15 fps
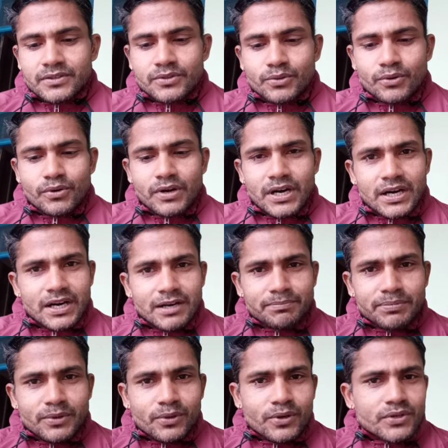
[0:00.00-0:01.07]
तो
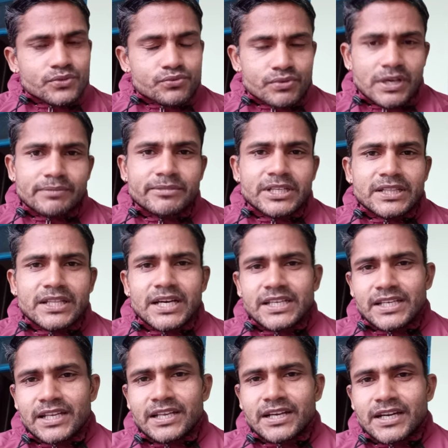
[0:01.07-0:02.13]
आप लोग स्वयं
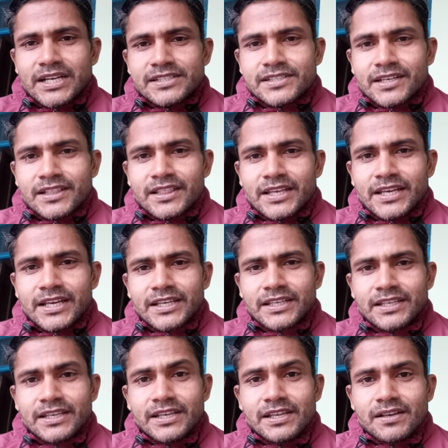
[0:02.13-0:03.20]
अंदाज़ा लगा सकते हैं
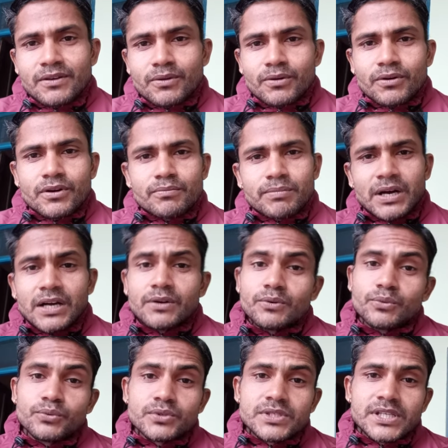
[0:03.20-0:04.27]
कि लोग बाग
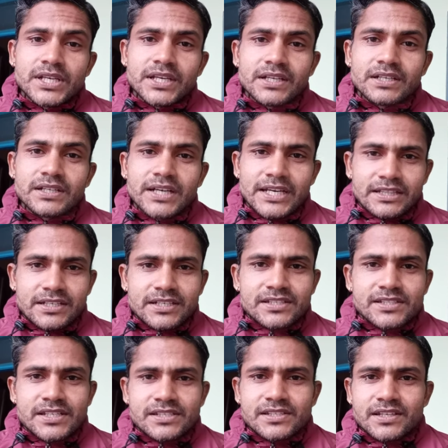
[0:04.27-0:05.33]
उस एक
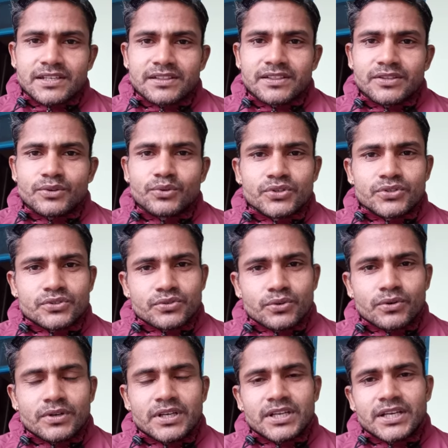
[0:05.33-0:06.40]
अदृश्य शक्ति
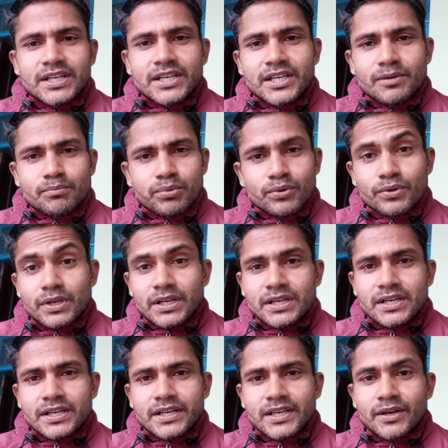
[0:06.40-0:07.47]
छोड़ करके भूल
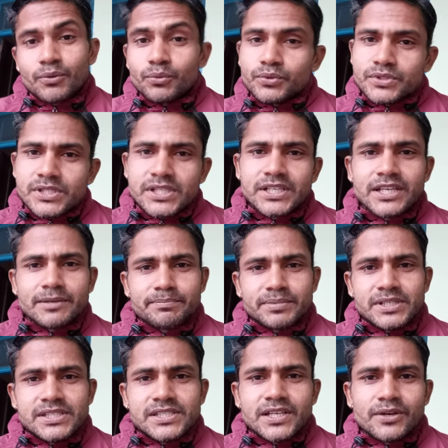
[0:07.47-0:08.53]
करके उसी के
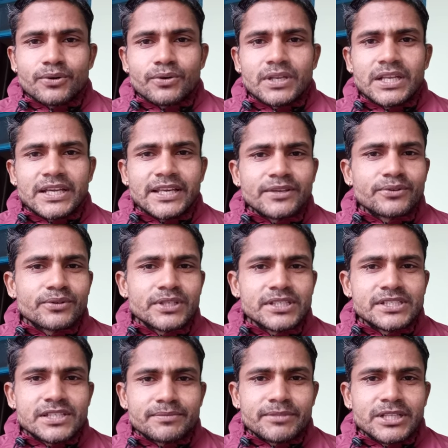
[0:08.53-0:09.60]
पीछे हो लेंगे क्योंकि
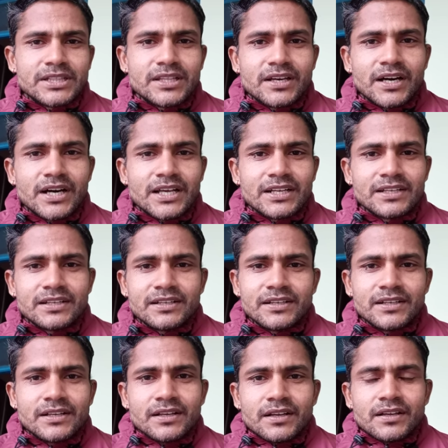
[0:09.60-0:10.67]
चमत्कार
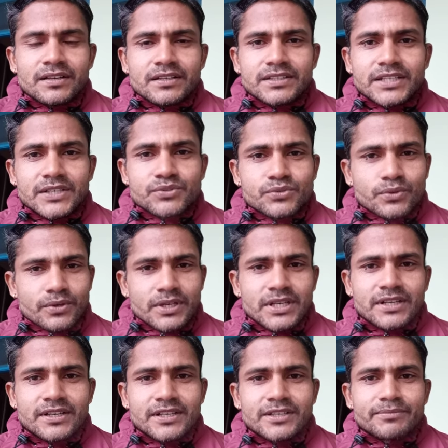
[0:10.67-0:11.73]
या
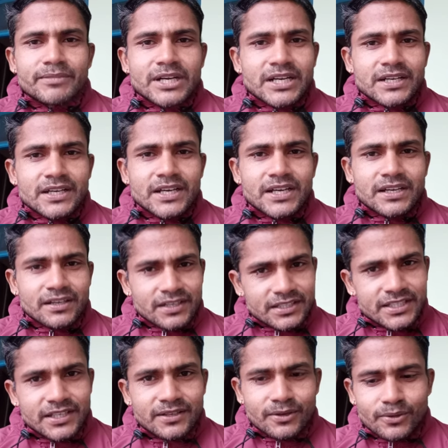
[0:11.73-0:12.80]
शॉर्टकट मारना
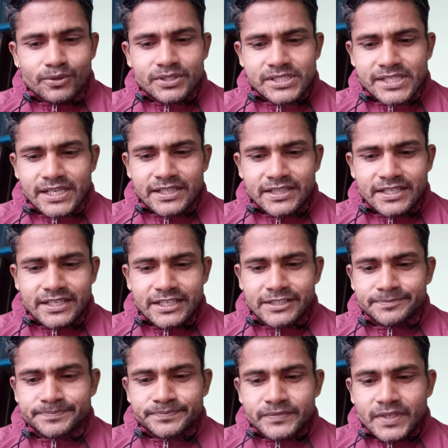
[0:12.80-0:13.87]
अधिक लोग चाहते
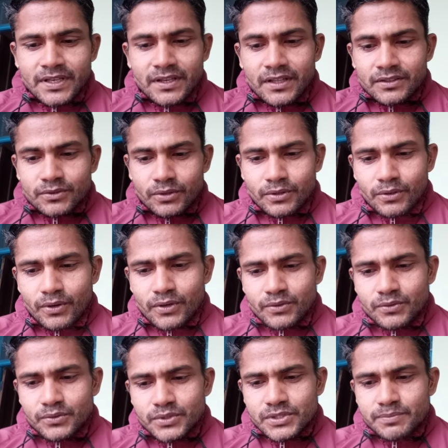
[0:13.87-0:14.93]
हैं तो लोग
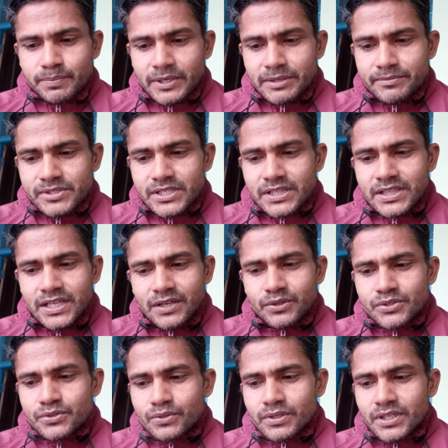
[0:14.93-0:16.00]
उस परम सत्ता
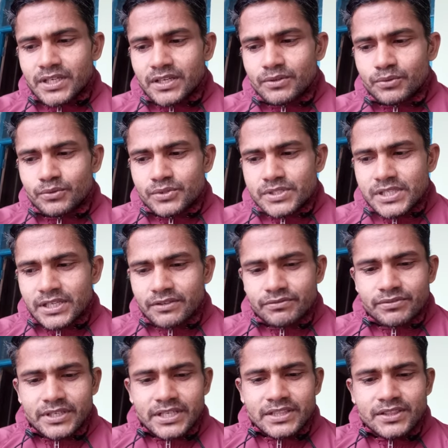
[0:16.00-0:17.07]
को छोड़कर उस एक
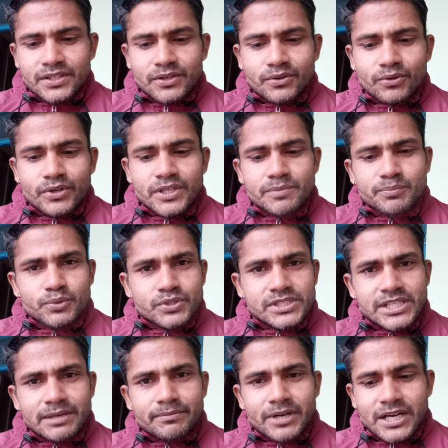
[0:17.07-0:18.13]
व्यक्ति को ही
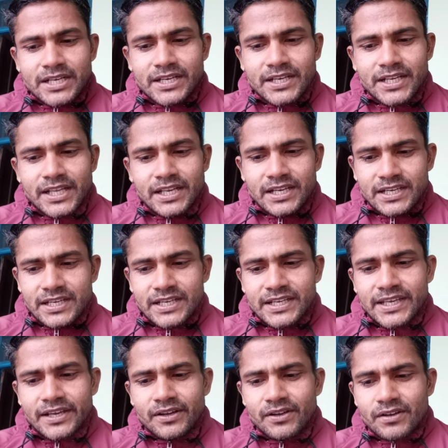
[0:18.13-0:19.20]
पूजा मानने
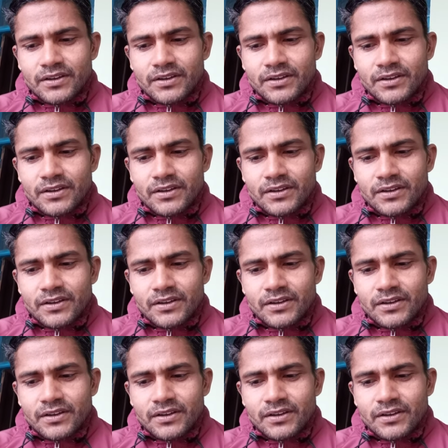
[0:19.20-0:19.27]
लगेंगे